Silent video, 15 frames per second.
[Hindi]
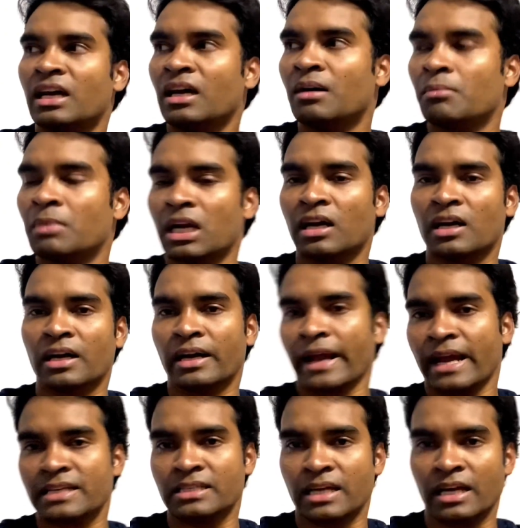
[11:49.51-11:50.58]
हमारा घर
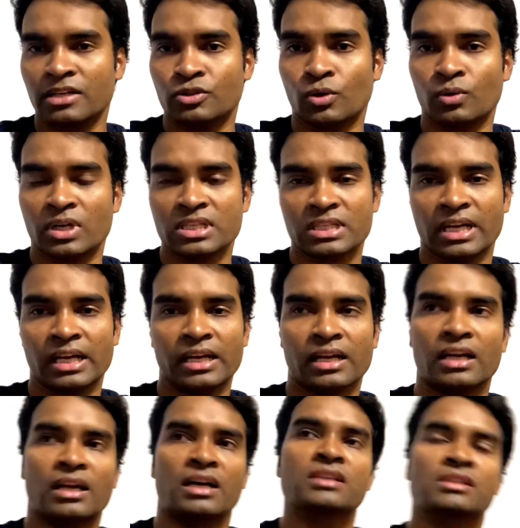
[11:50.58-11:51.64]
कैसा है छोटा सा है
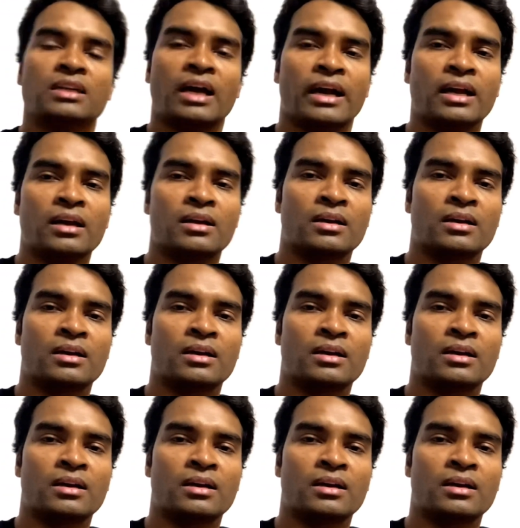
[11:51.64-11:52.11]
लेकिन अच्छा है